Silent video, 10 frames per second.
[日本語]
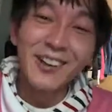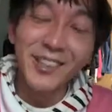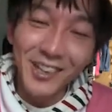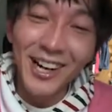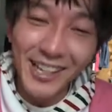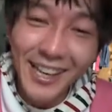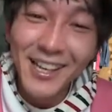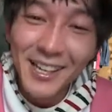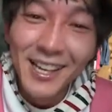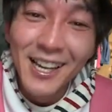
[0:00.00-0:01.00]
てことが
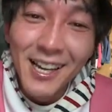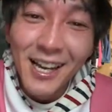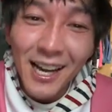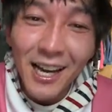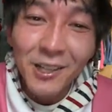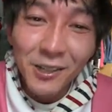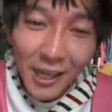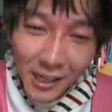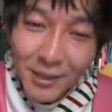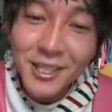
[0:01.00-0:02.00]
ね、あ
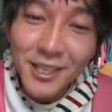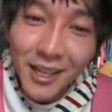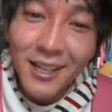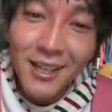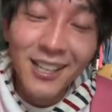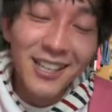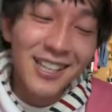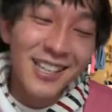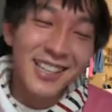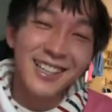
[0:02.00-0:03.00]
の、ありました。
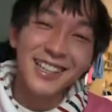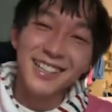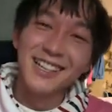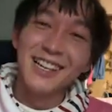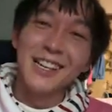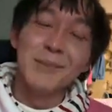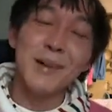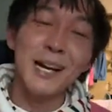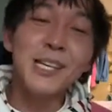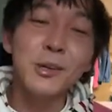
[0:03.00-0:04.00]

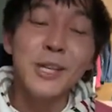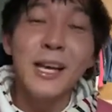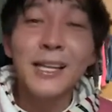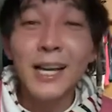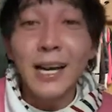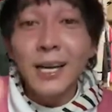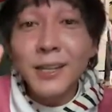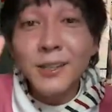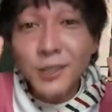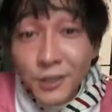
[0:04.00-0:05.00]
まあいいよ。だから、
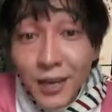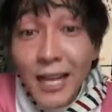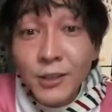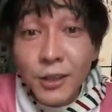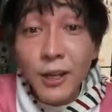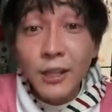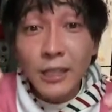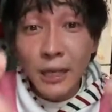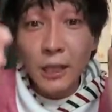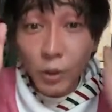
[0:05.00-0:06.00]
けどその後、
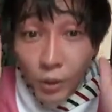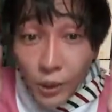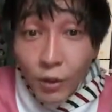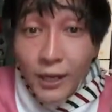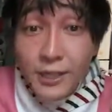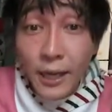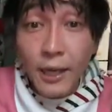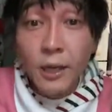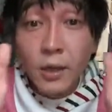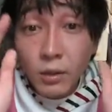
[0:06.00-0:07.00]
だからこれで終わりじゃ
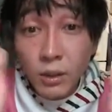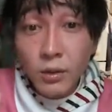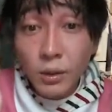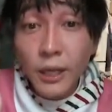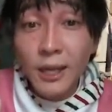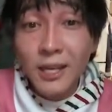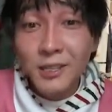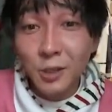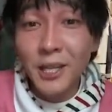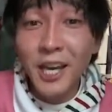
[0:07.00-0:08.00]
ない。これ、これ、
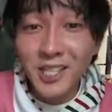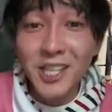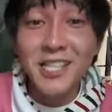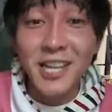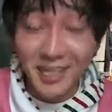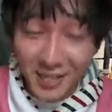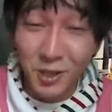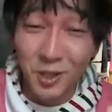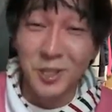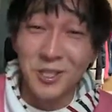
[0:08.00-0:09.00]
そう、ケージェー さんが、
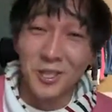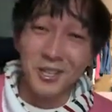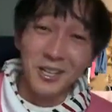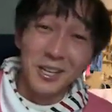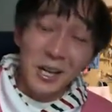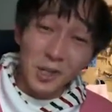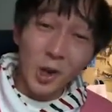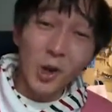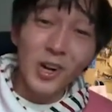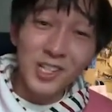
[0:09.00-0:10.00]
そうそうそう。
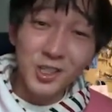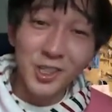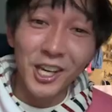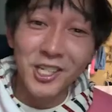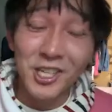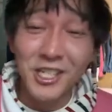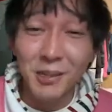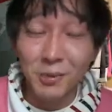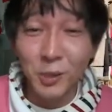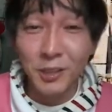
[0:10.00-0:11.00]
ドラゴンアッシュの ケージェー
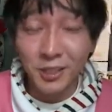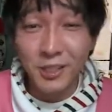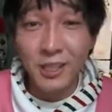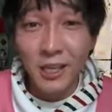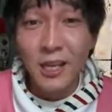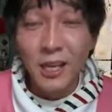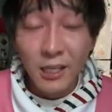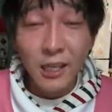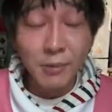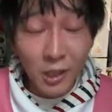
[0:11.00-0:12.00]
さんも止めてくれて。
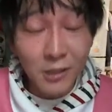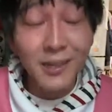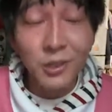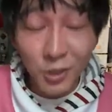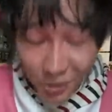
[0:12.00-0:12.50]
いや、ブラフマン